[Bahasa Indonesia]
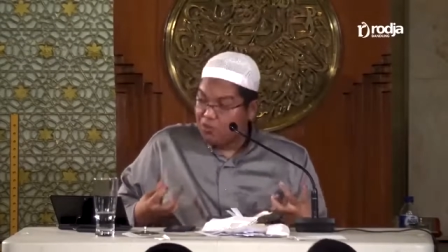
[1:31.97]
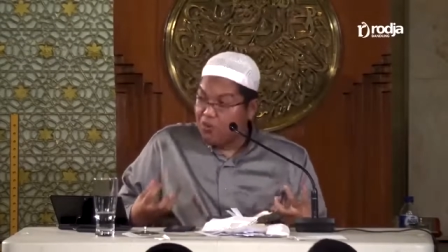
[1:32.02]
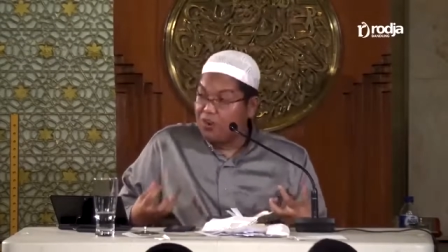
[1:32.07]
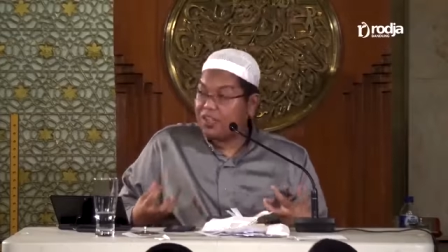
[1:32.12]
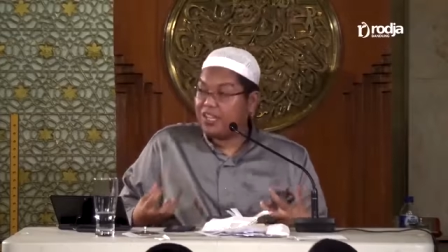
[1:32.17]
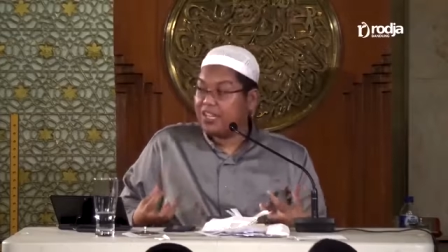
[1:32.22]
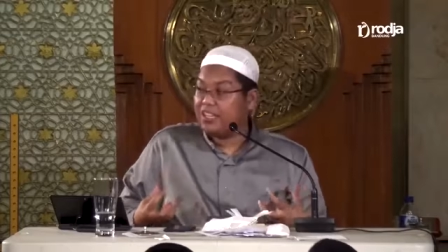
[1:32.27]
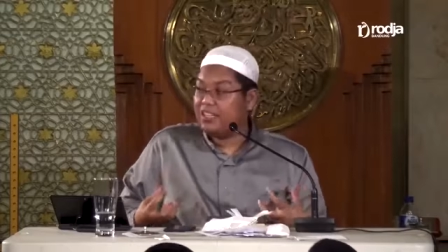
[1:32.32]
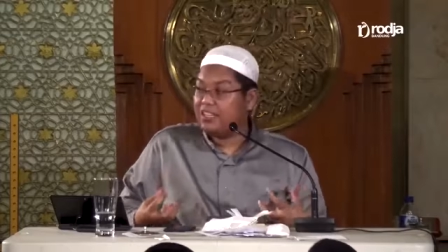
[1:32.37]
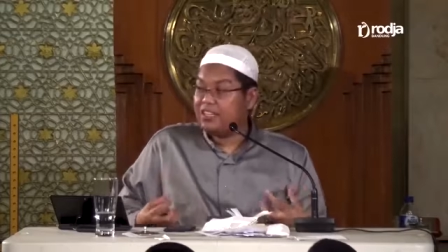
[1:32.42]

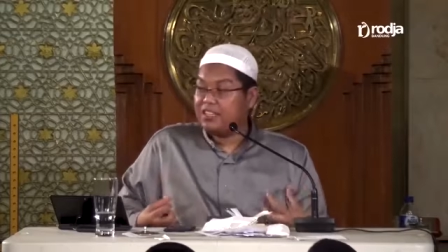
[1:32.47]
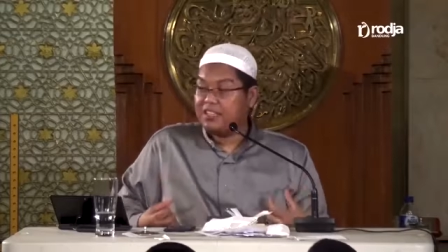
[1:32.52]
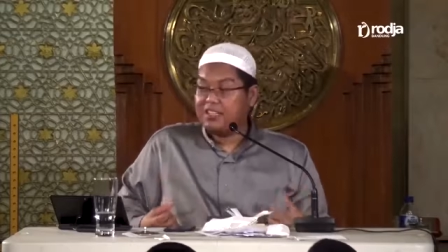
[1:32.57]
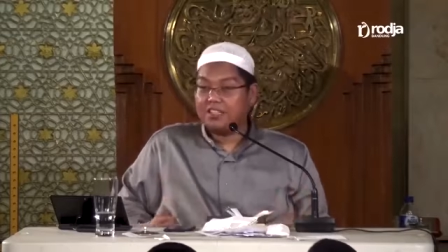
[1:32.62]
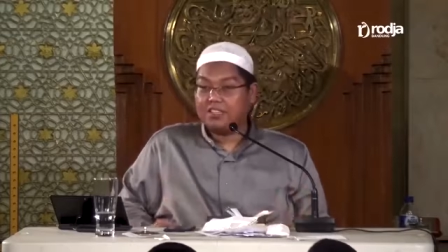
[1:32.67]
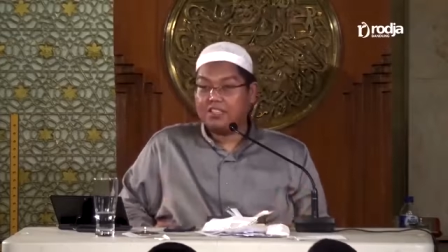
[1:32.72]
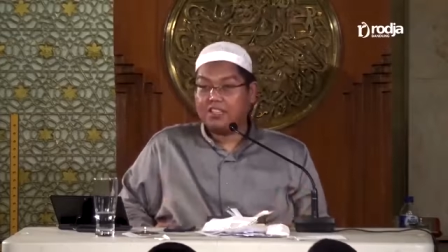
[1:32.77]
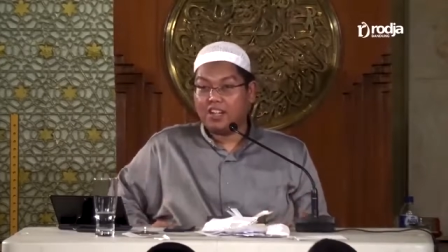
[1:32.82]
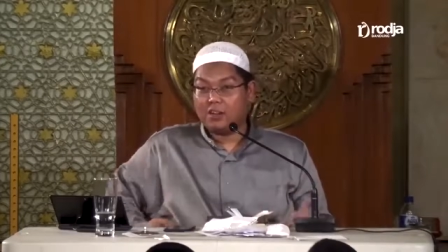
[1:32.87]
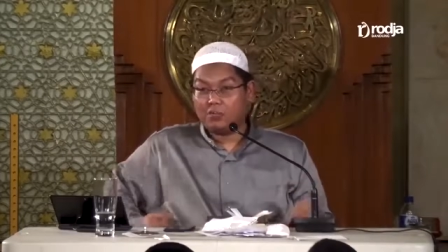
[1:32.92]
mungkin
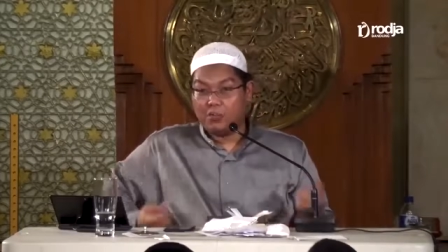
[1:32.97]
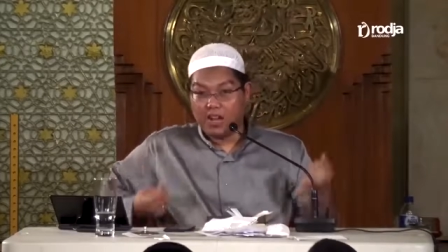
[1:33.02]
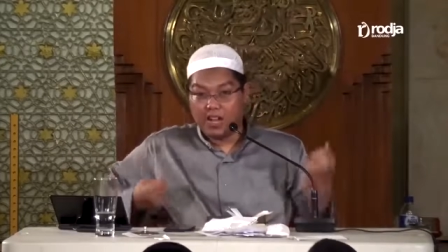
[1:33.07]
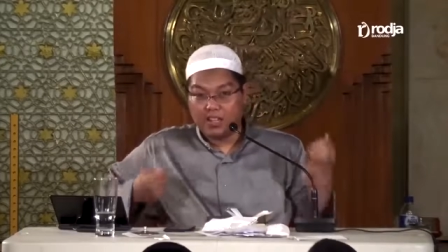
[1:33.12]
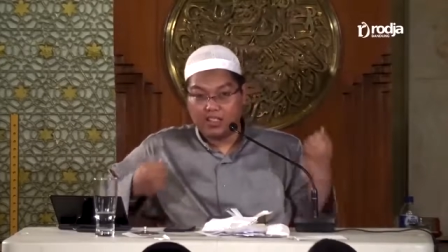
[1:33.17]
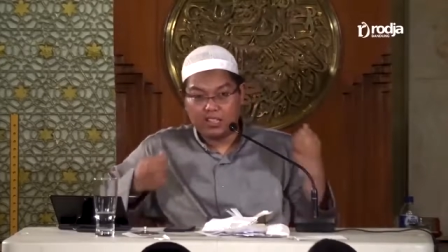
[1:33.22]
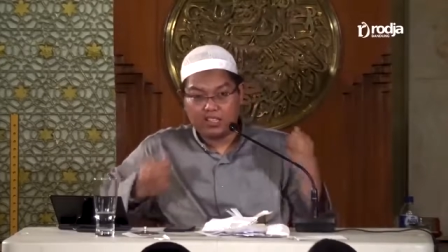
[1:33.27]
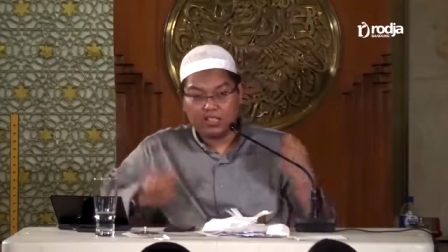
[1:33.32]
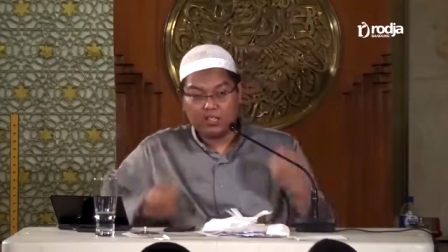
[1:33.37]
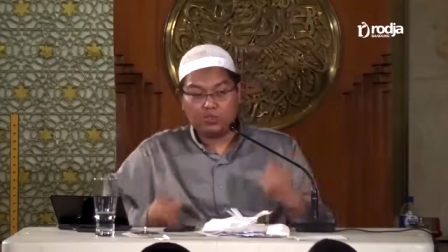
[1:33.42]
dengan
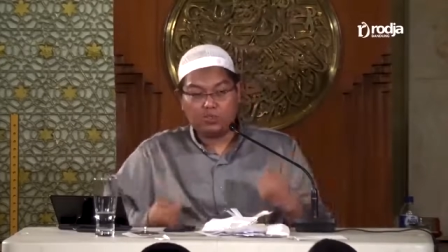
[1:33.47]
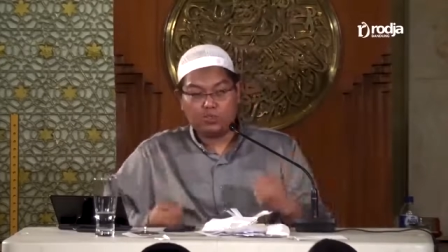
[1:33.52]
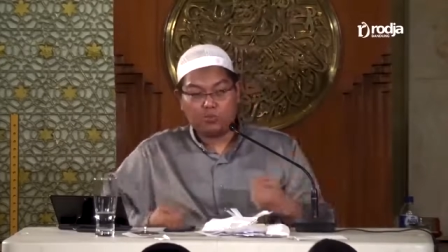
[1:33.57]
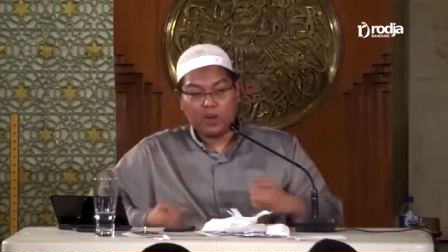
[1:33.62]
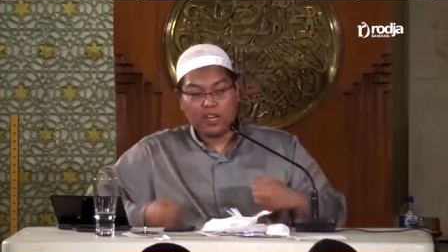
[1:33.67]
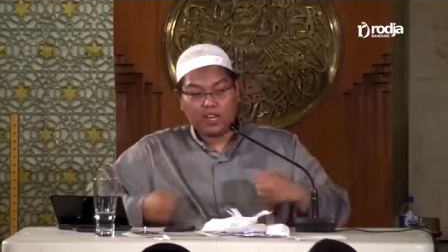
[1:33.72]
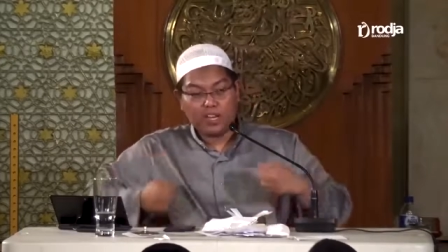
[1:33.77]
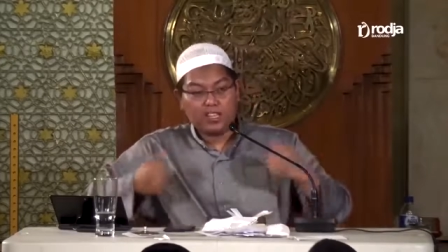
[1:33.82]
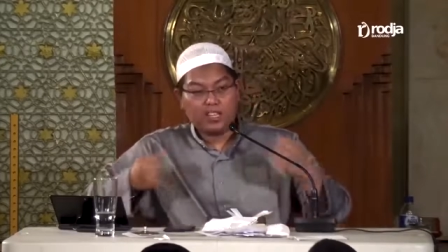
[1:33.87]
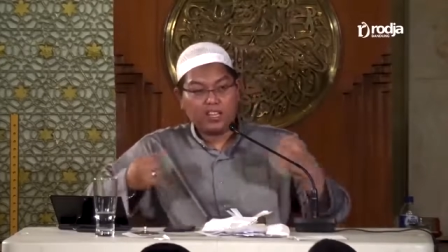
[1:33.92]
makan tertentu
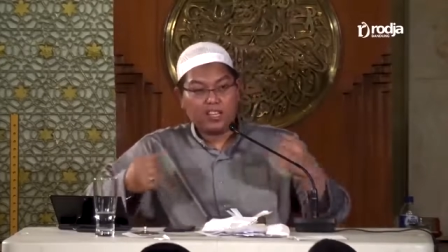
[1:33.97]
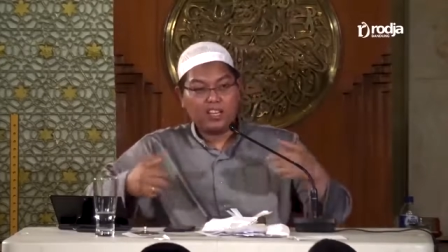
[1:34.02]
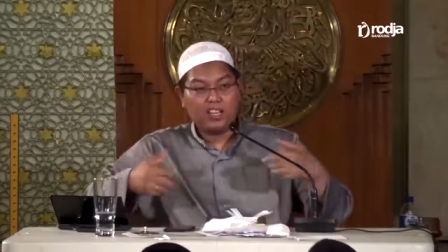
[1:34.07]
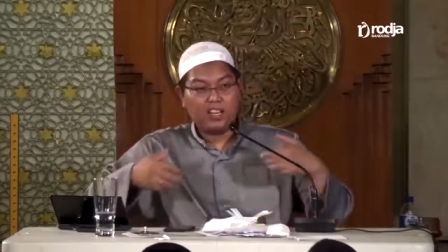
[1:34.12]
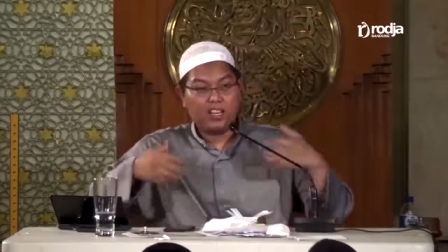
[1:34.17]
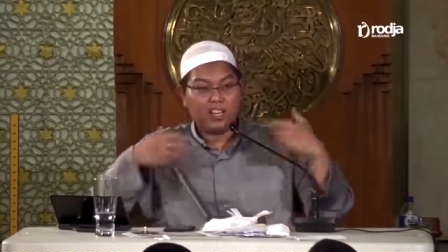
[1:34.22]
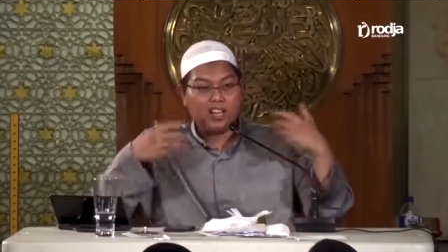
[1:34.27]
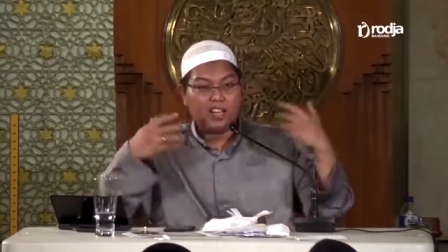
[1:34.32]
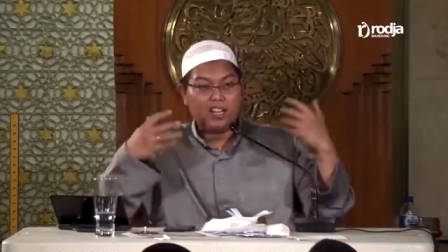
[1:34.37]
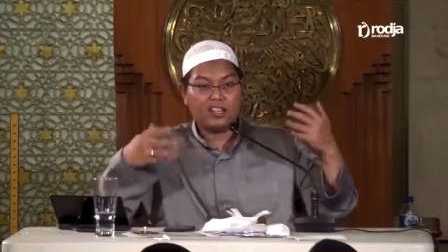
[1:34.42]
badannya
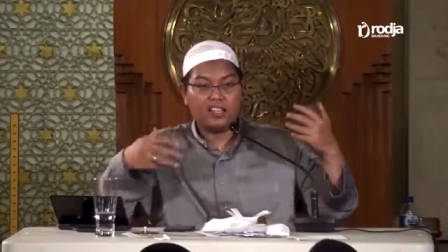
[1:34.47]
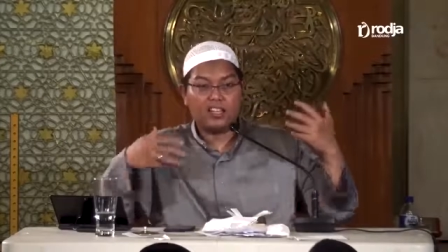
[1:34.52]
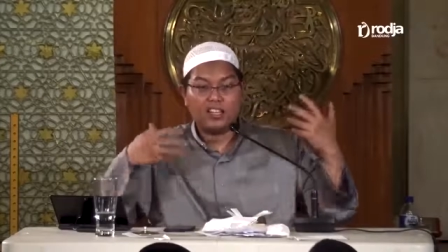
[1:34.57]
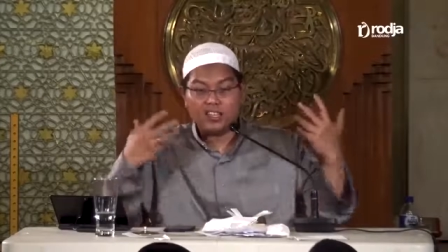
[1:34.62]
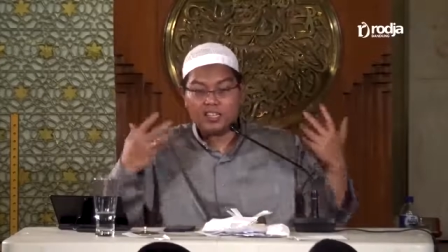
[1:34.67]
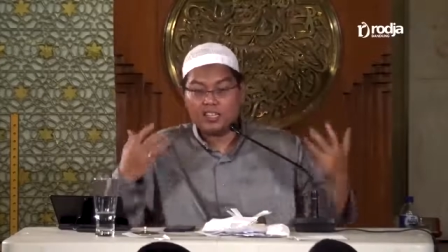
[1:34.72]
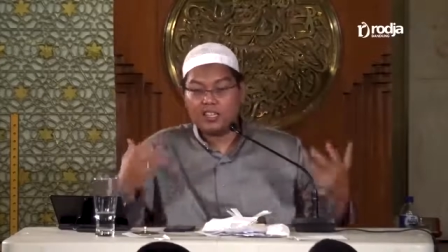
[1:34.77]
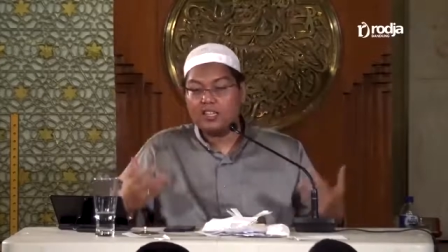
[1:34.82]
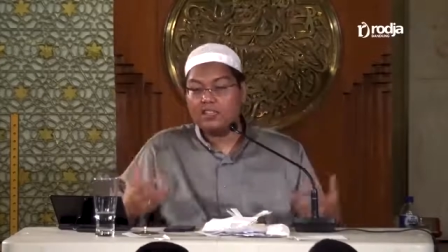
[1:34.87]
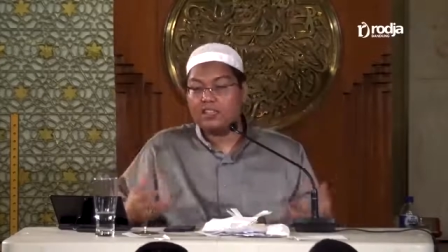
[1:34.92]
ringan dengan
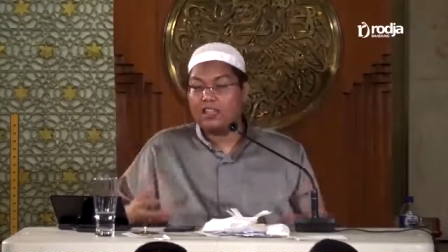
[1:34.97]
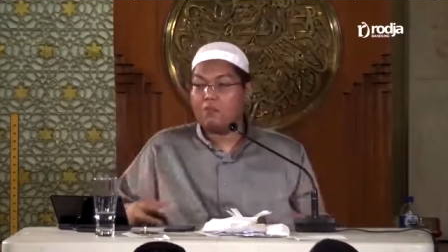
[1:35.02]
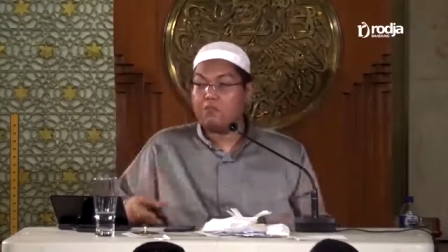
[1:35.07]
latihan-latihan,